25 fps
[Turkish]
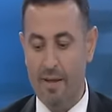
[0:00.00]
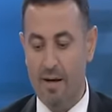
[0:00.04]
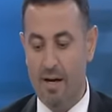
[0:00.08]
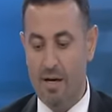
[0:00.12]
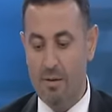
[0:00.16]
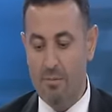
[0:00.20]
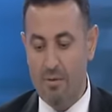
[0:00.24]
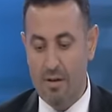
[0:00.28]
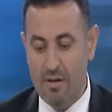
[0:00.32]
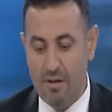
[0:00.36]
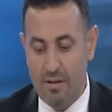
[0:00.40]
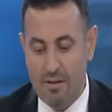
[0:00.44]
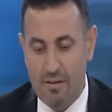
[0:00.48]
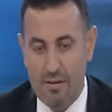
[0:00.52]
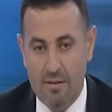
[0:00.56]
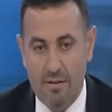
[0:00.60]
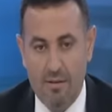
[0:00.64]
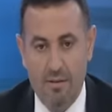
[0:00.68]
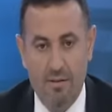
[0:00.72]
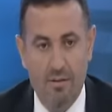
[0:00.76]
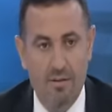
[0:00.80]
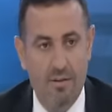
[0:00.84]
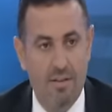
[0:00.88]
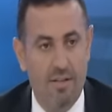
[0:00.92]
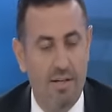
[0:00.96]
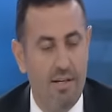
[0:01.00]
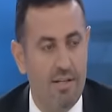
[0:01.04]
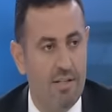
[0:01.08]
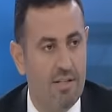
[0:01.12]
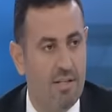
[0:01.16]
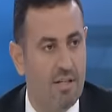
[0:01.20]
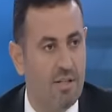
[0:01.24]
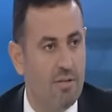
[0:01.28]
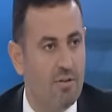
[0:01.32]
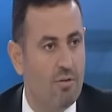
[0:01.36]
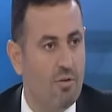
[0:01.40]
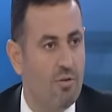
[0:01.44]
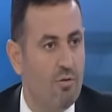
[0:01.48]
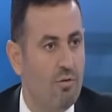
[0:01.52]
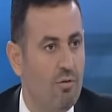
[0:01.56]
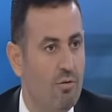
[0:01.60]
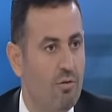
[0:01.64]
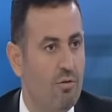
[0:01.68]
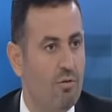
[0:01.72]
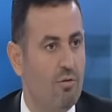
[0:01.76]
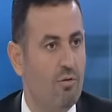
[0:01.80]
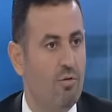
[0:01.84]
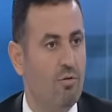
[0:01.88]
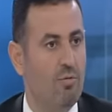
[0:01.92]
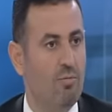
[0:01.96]
Ama e, gerçekçi
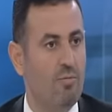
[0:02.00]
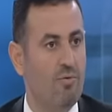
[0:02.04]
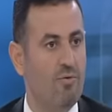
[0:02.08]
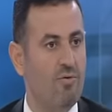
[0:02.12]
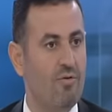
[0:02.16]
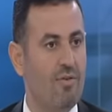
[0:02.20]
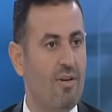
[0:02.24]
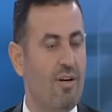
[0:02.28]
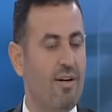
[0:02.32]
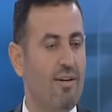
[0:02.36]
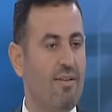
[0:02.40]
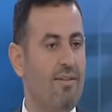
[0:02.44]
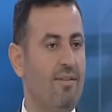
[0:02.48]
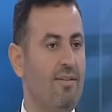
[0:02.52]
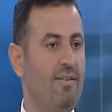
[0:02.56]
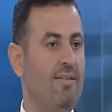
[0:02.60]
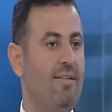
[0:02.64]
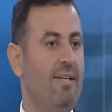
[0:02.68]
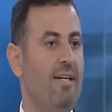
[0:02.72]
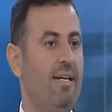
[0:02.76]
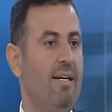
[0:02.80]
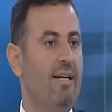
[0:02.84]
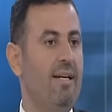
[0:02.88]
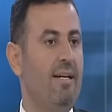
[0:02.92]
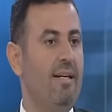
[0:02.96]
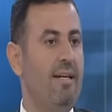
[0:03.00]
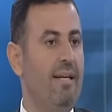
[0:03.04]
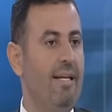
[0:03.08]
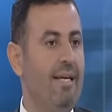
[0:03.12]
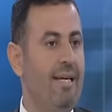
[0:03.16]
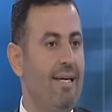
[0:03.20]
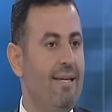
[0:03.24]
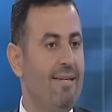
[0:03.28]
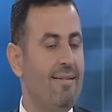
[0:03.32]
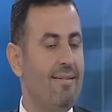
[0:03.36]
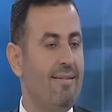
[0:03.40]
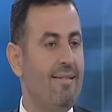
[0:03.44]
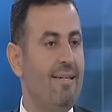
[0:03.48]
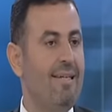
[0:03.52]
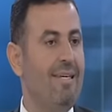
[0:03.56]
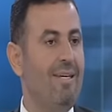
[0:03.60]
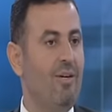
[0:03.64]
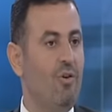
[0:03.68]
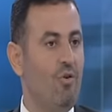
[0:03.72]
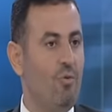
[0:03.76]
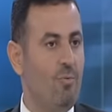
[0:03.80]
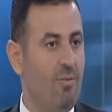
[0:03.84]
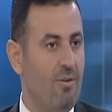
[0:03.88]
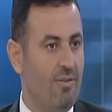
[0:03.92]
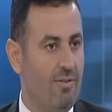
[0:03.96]
olduğumuz takdirde LS
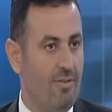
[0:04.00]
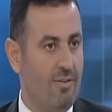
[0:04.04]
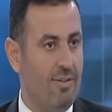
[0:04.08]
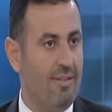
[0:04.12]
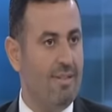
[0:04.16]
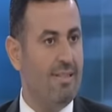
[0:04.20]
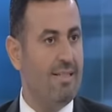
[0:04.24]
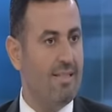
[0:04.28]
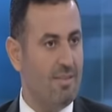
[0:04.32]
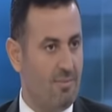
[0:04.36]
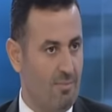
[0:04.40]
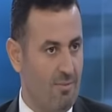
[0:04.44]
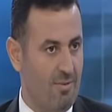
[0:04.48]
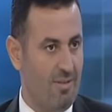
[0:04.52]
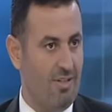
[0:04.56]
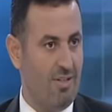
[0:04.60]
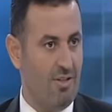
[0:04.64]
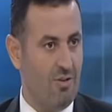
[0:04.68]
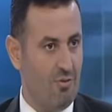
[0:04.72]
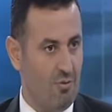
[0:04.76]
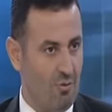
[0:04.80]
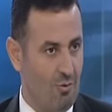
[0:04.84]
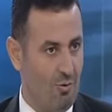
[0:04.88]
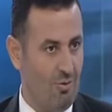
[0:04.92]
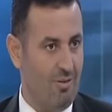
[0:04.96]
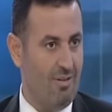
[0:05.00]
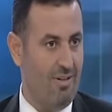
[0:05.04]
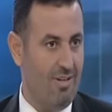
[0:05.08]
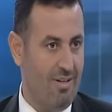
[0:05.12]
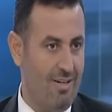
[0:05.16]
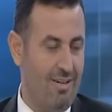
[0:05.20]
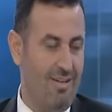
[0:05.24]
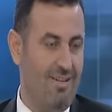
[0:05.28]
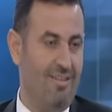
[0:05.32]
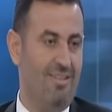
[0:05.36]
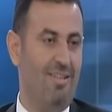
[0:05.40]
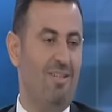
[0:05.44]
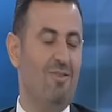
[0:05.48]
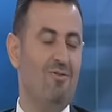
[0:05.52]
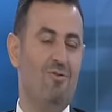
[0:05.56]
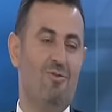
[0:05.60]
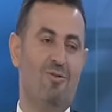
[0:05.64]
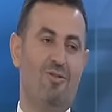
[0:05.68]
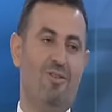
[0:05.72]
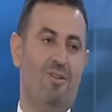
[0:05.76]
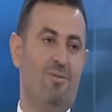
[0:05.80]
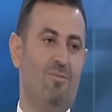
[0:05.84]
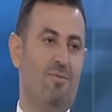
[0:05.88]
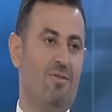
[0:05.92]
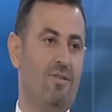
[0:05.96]
geometri kısmındaki sorular hakikaten
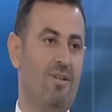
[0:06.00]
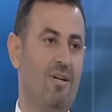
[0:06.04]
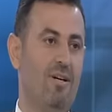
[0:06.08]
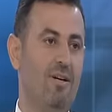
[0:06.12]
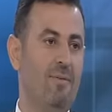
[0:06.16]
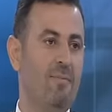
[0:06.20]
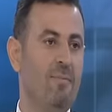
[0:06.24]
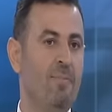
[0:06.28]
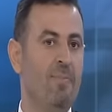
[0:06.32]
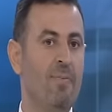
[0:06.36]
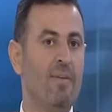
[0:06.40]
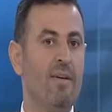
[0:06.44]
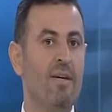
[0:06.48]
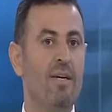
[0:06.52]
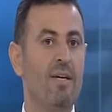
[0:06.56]
zorlamışlar. Hı hı.